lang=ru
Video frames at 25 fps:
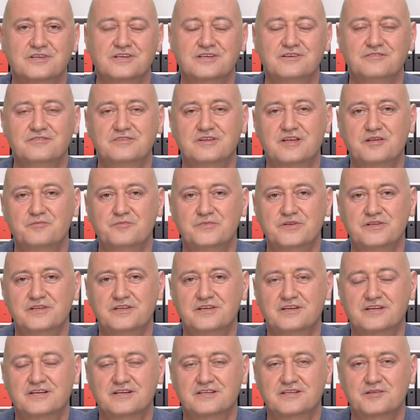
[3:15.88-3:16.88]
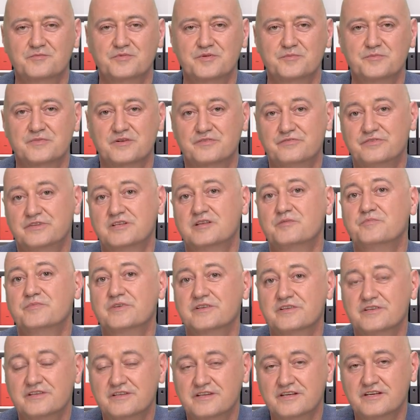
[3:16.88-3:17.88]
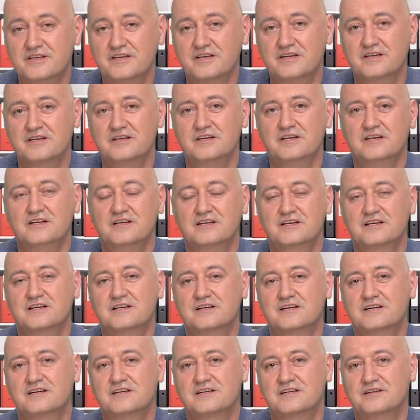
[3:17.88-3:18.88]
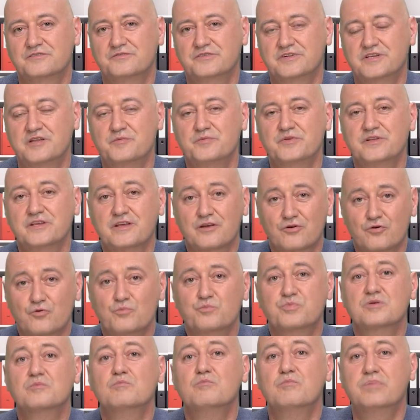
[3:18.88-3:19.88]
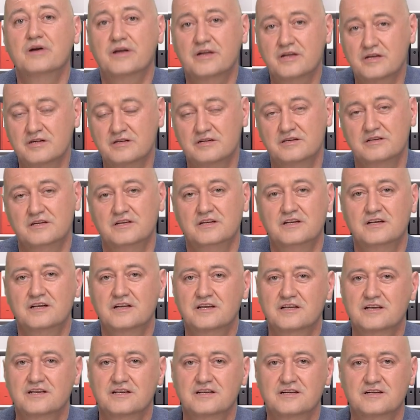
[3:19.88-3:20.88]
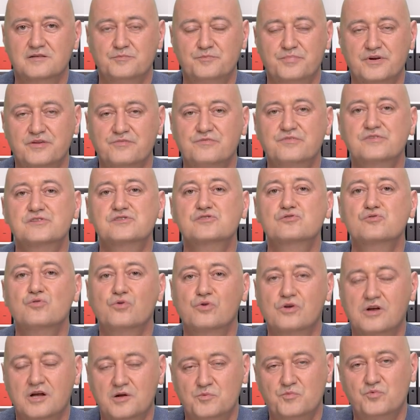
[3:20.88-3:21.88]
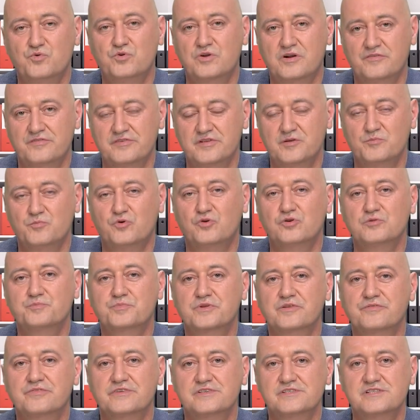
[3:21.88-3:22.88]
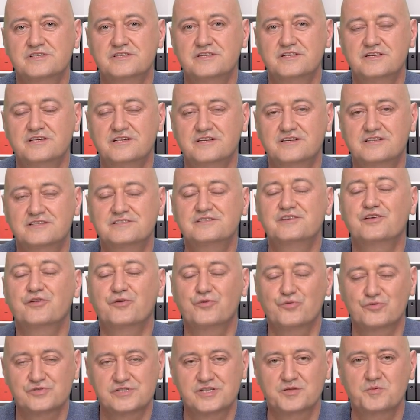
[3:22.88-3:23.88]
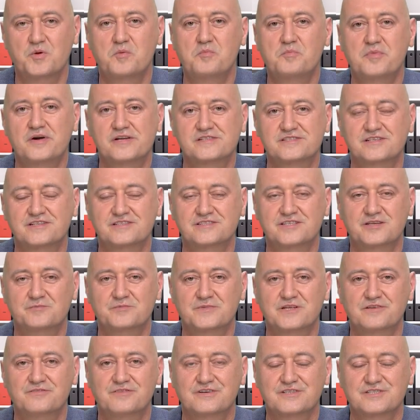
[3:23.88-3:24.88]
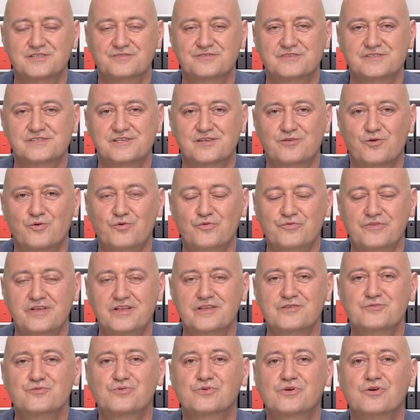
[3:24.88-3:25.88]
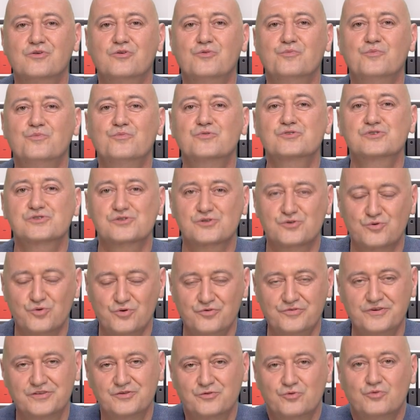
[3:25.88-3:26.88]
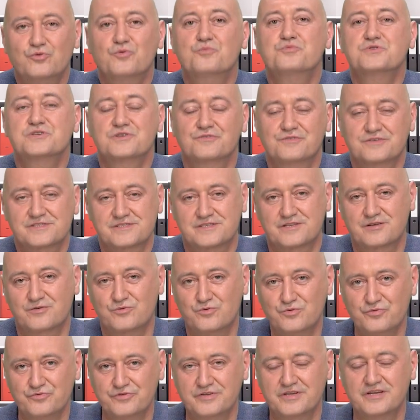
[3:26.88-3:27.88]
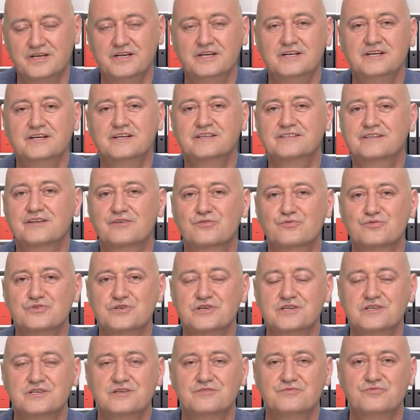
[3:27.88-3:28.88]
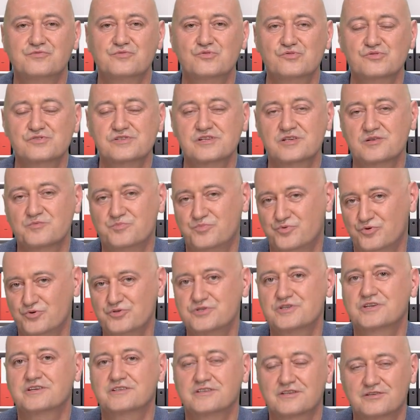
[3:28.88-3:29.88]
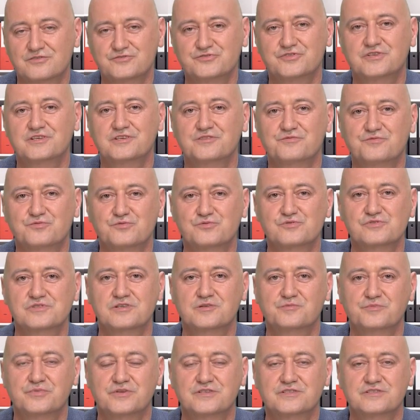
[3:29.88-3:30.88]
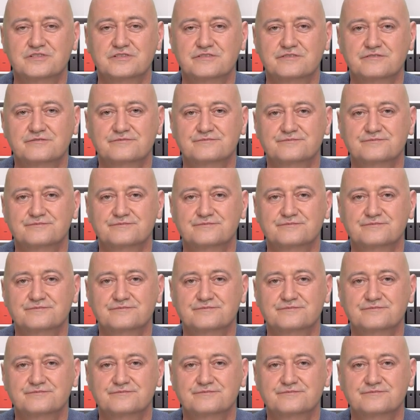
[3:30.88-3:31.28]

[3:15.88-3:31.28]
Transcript: Такие витамины, как, например, витамин D, э, витамины группы В, а, при высоком уровне могут привести к серьезным опасностям для вашего здоровья, не только мужского, но и общего здоровья, нарушение функции почек, нарушение функции печени.